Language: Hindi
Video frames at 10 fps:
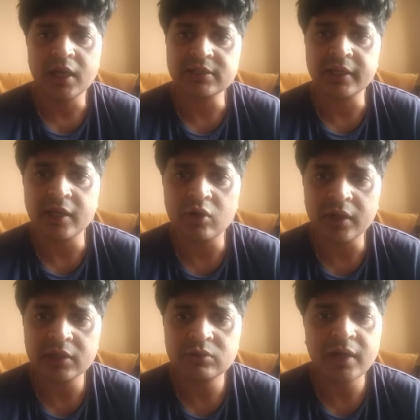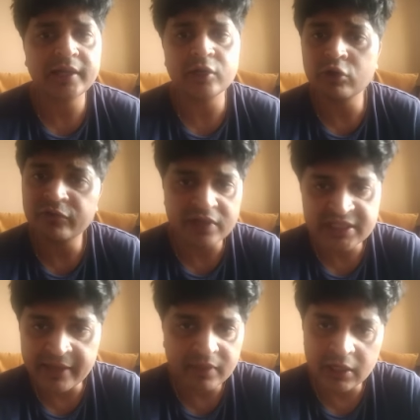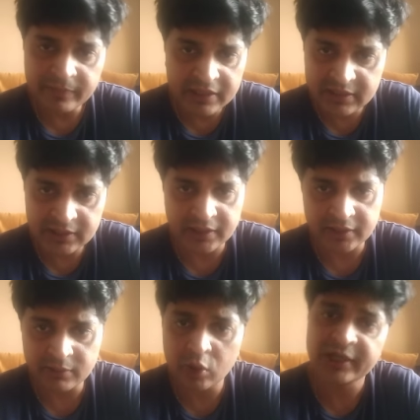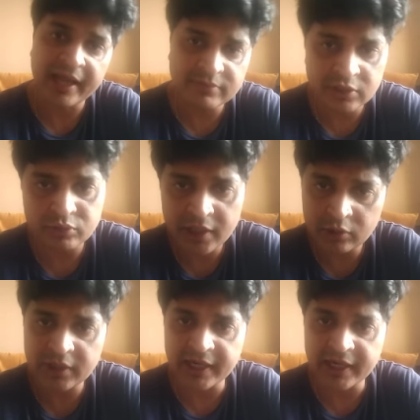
ऐसा क्या हो गया तो यार ये कोई फर्स्ट टाइम कल्प्रिट्स नहीं है ये बहुत टाइम से दुनिया को